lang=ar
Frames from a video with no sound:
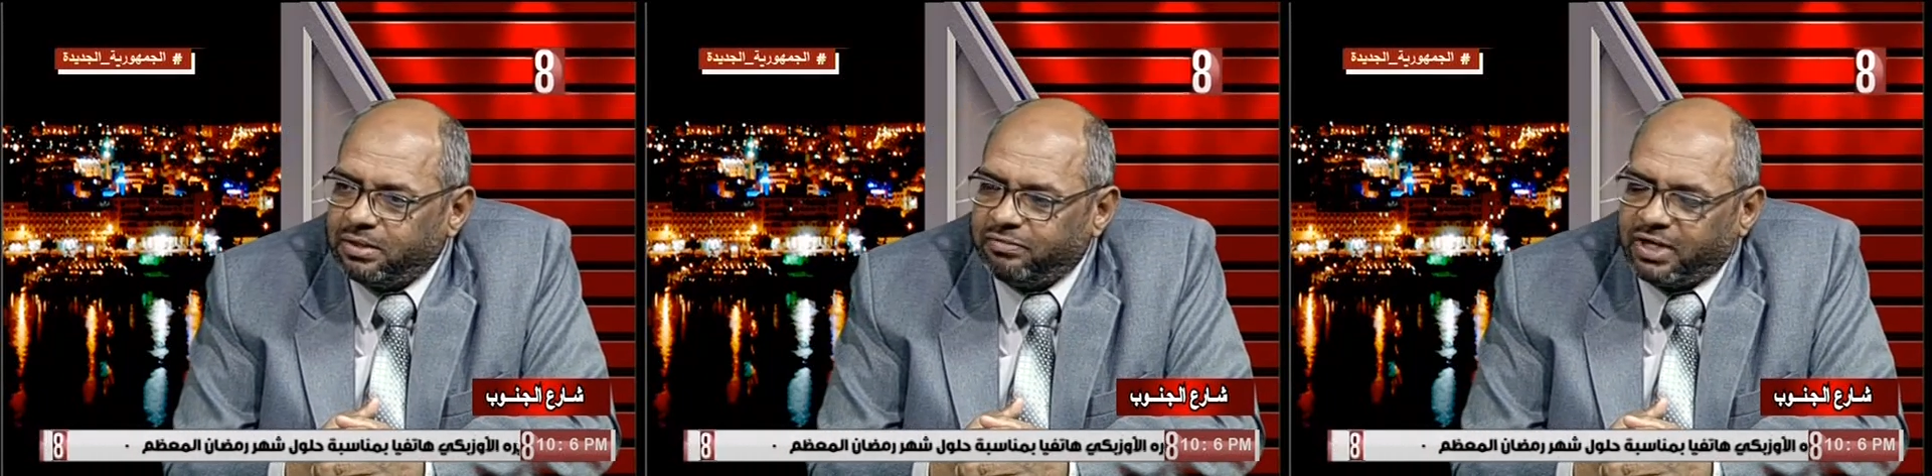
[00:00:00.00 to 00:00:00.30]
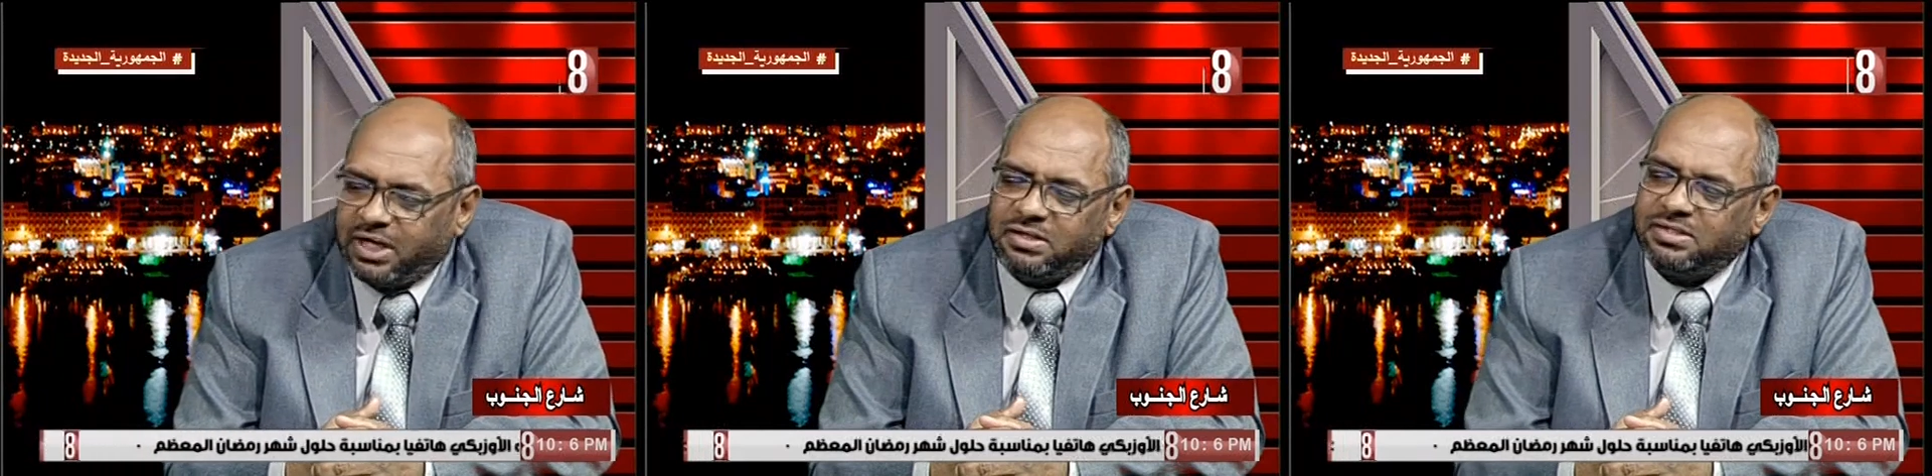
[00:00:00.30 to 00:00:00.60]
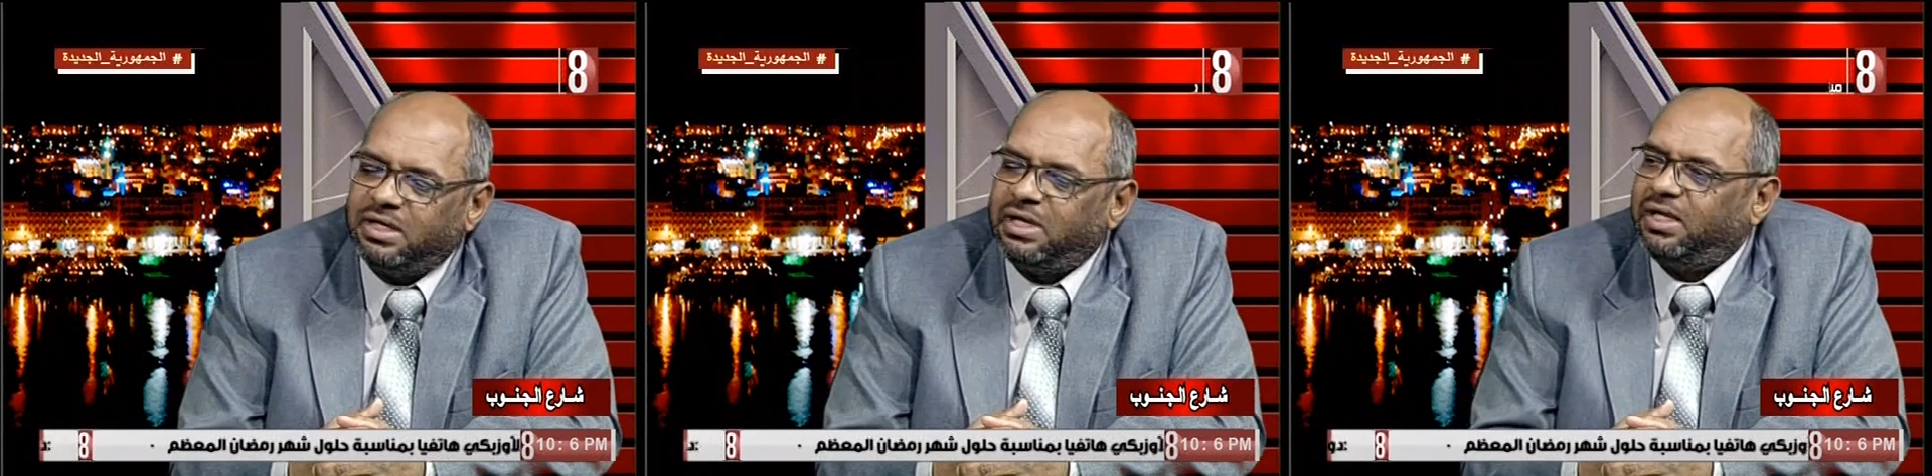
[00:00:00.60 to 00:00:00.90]
فليس
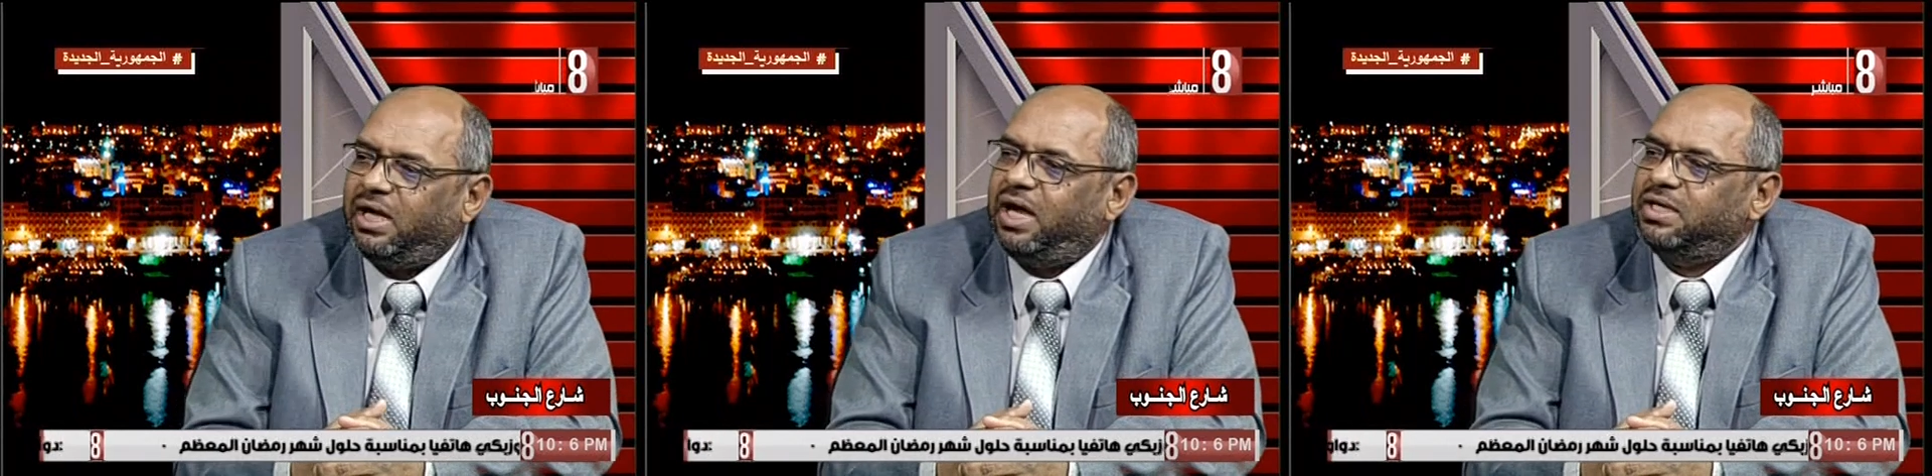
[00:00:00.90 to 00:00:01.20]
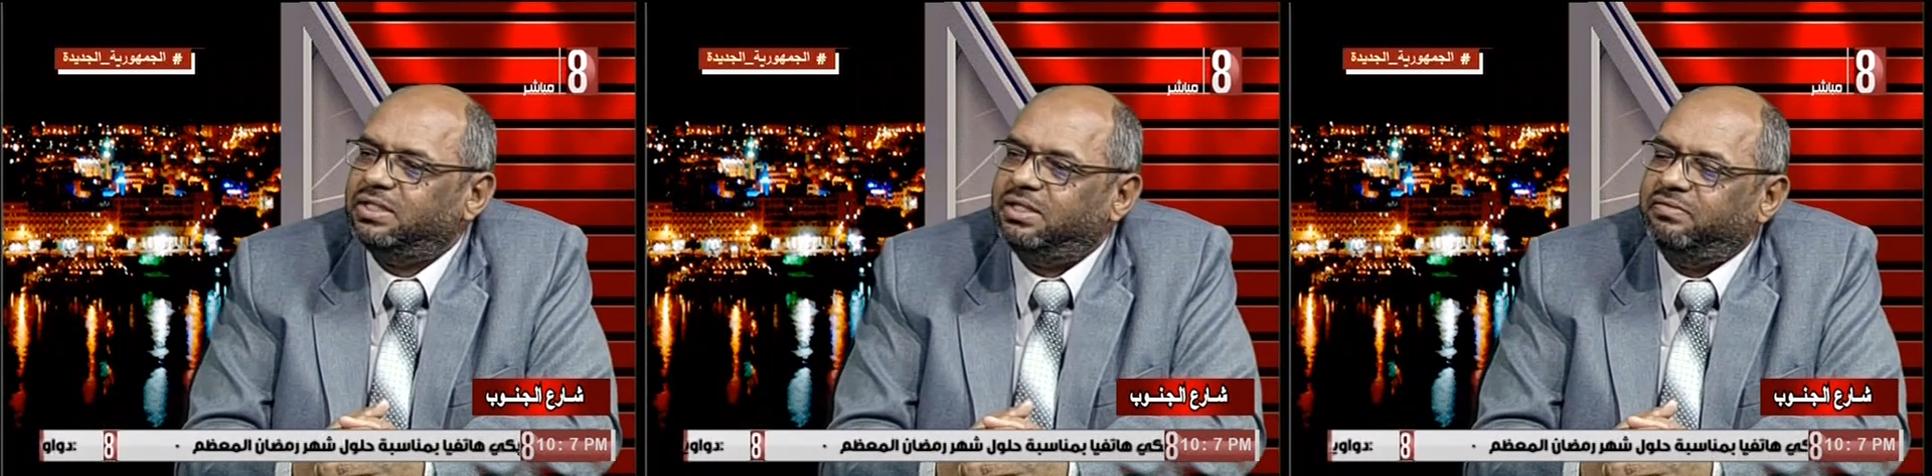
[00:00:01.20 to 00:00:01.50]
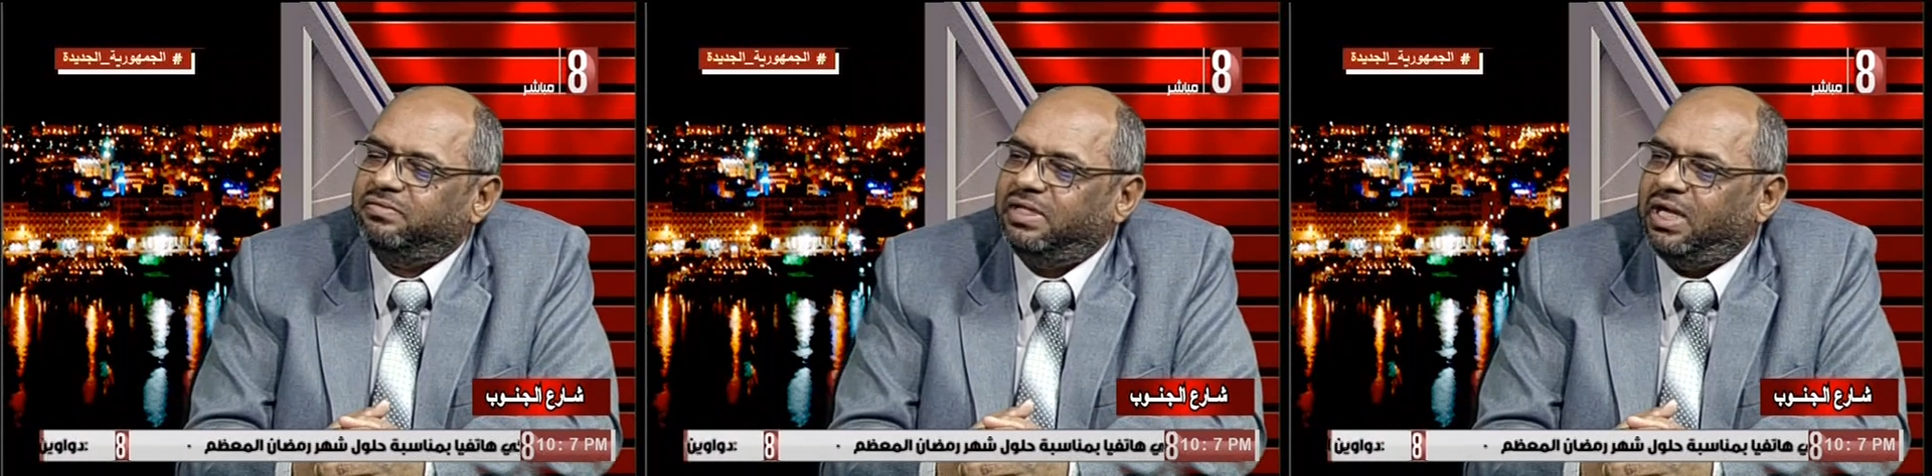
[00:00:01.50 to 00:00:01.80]
لي حاجة
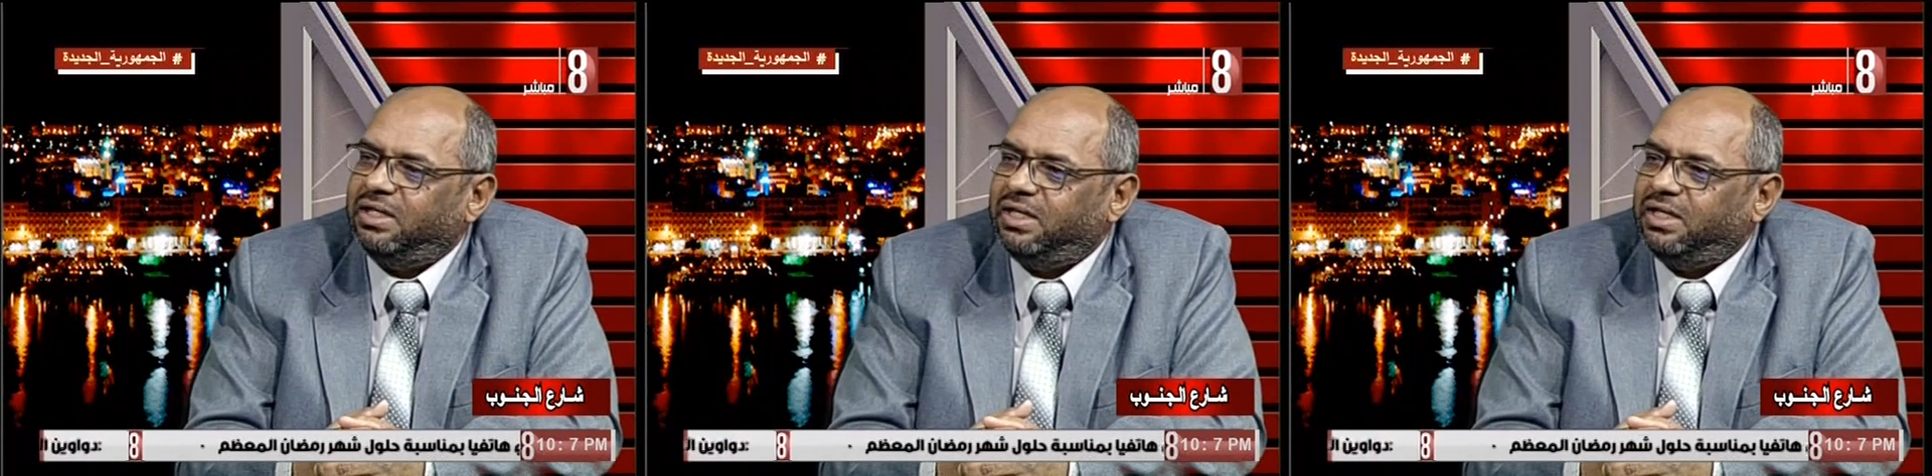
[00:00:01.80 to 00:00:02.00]
في أن